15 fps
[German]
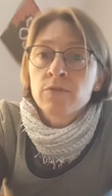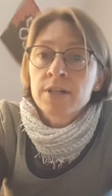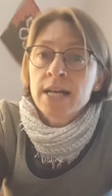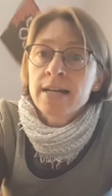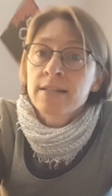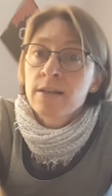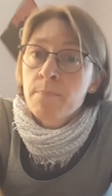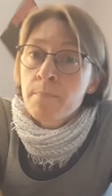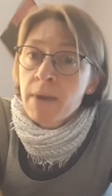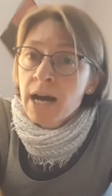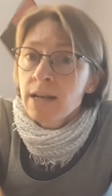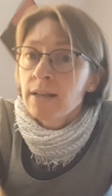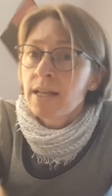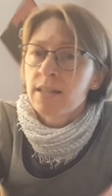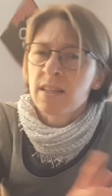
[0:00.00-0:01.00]
wo er dachte,
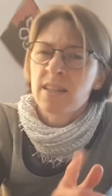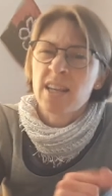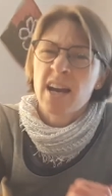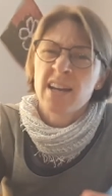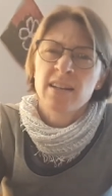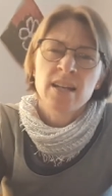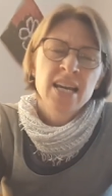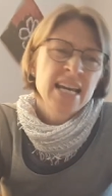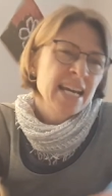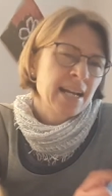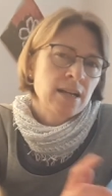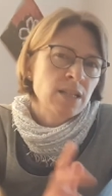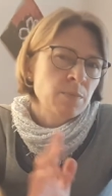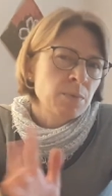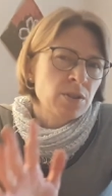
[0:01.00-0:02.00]
Mann, das ist ja ein
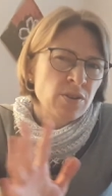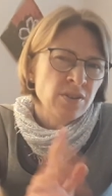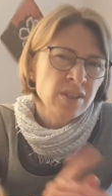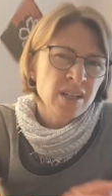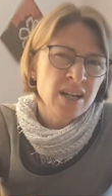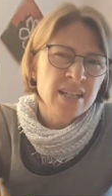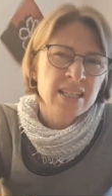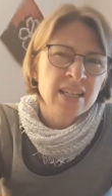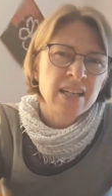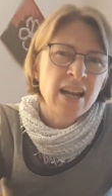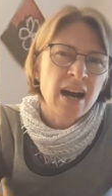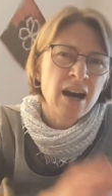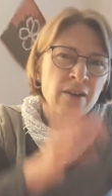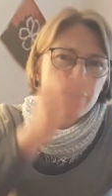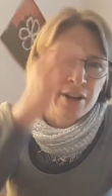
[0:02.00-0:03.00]
ganz besonderer
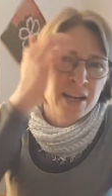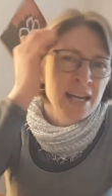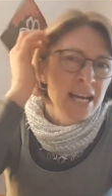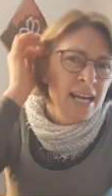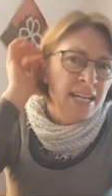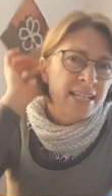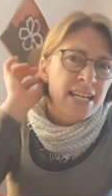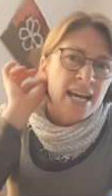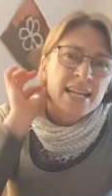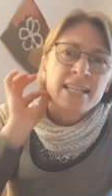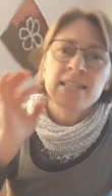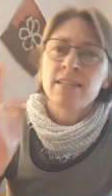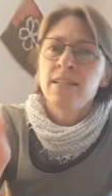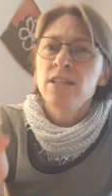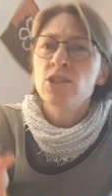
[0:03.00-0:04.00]
Sklave, der
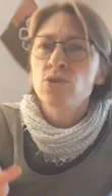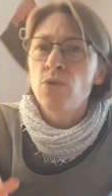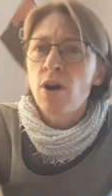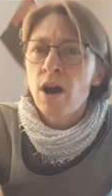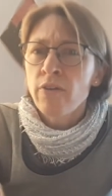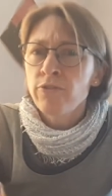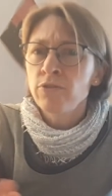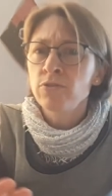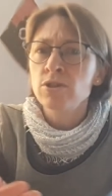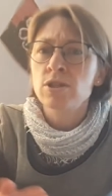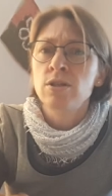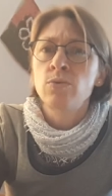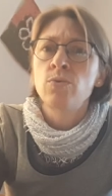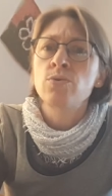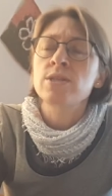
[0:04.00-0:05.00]
ist nicht so
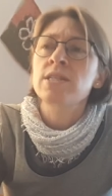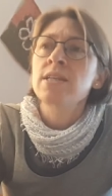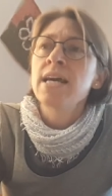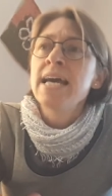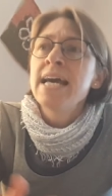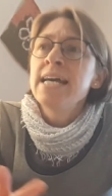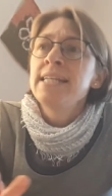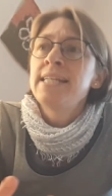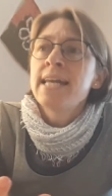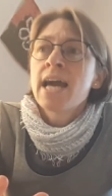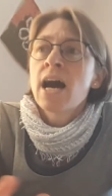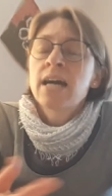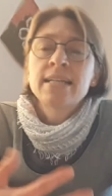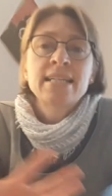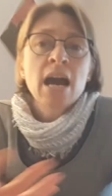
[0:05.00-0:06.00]
hoffnungslos,
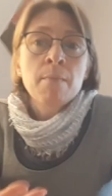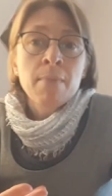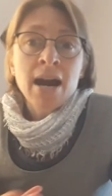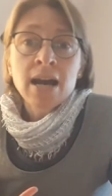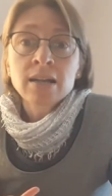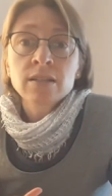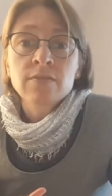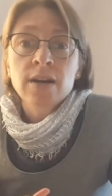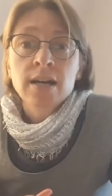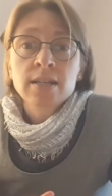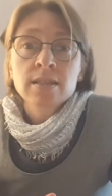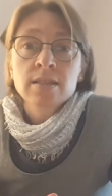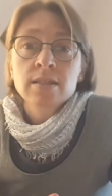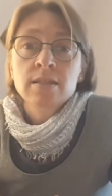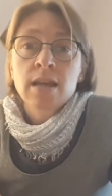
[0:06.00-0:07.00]
der, der macht
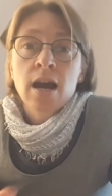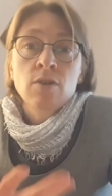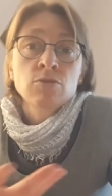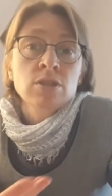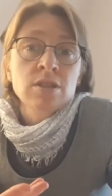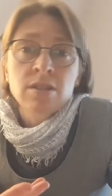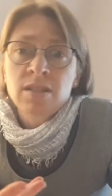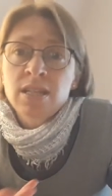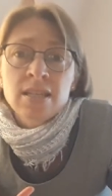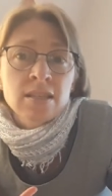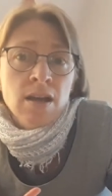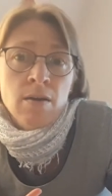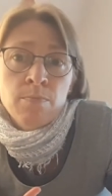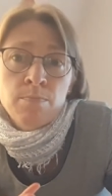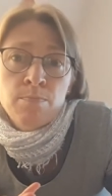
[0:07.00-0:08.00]
was aus
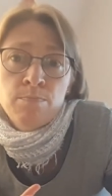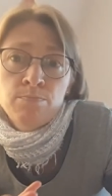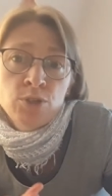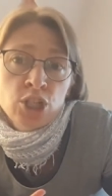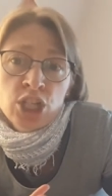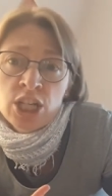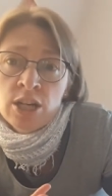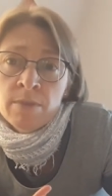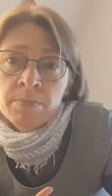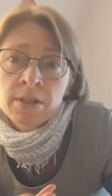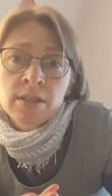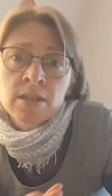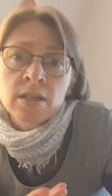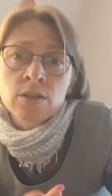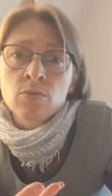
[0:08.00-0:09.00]
dieser
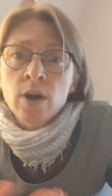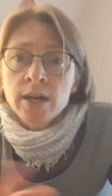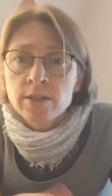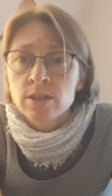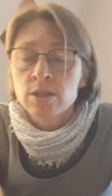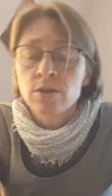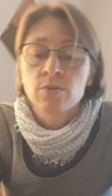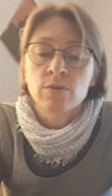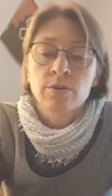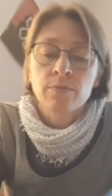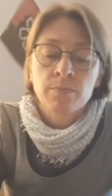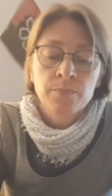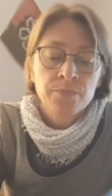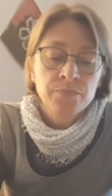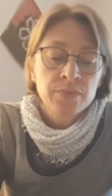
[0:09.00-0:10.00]
schlimmen
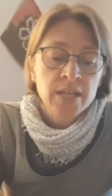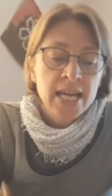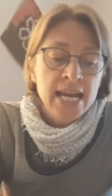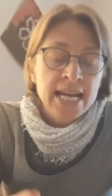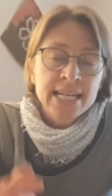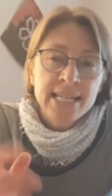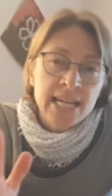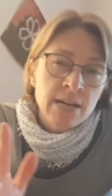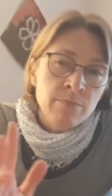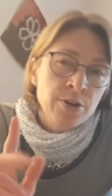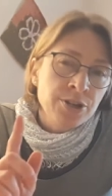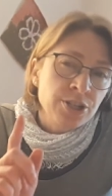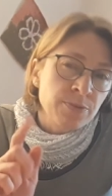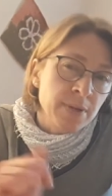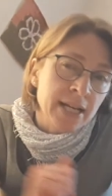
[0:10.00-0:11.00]
Situation. Den
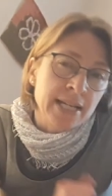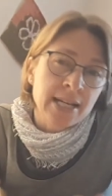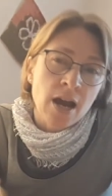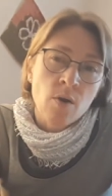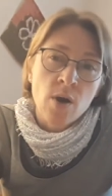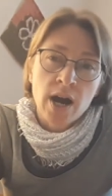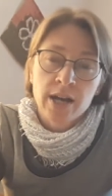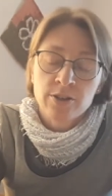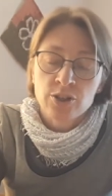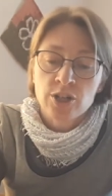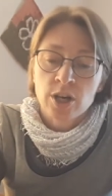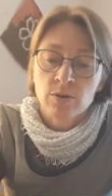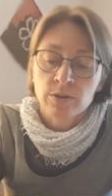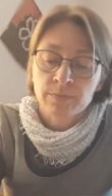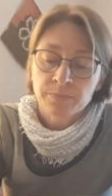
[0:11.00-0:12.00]
möchte ich mir genauer
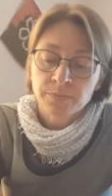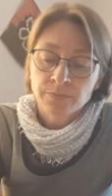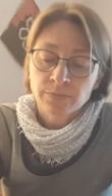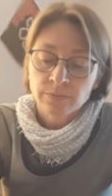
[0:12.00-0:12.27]
anschauen.